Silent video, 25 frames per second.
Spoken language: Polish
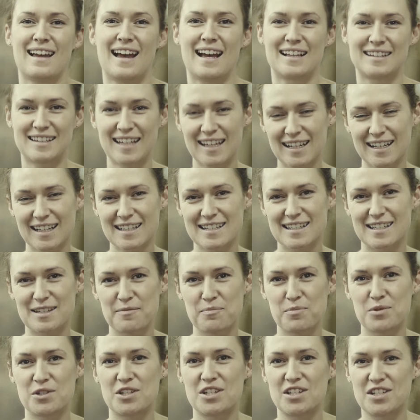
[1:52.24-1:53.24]
A teraz
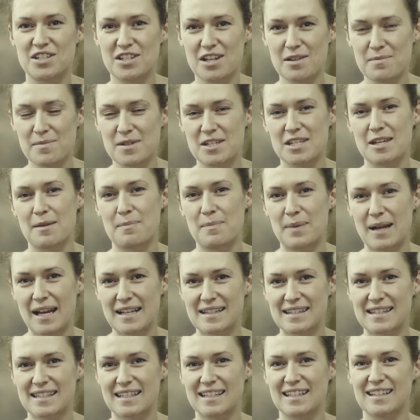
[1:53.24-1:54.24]
przyjrzyjmy się
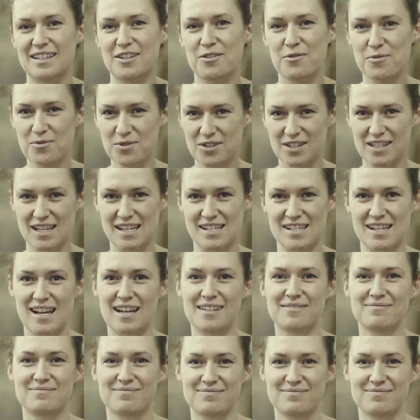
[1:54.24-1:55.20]
pracy kuśnierza.